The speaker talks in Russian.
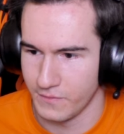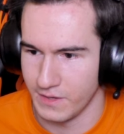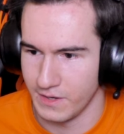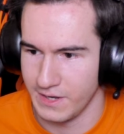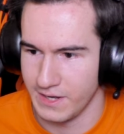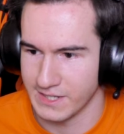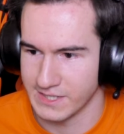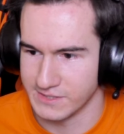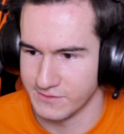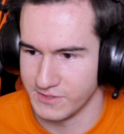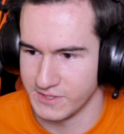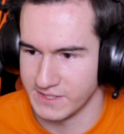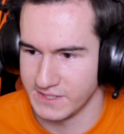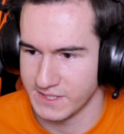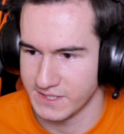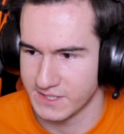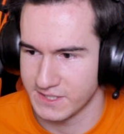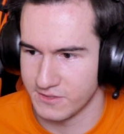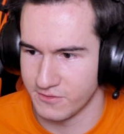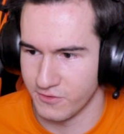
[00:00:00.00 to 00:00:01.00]
Ля,
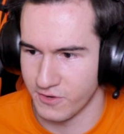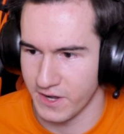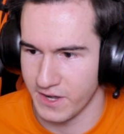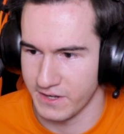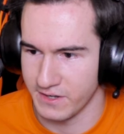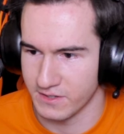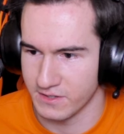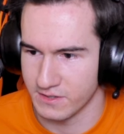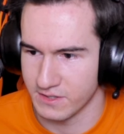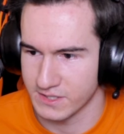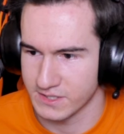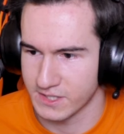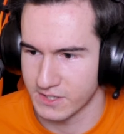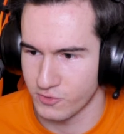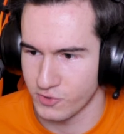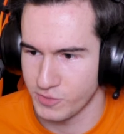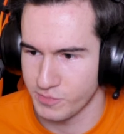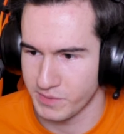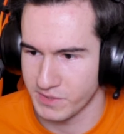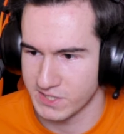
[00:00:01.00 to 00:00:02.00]
звездец, тварь. Нас,
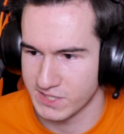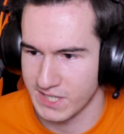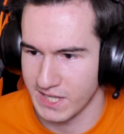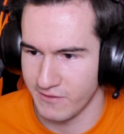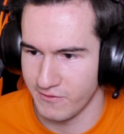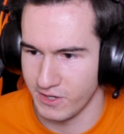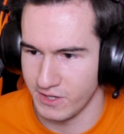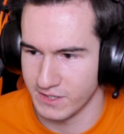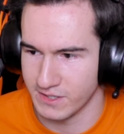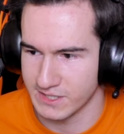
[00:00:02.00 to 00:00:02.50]
короче, подставили.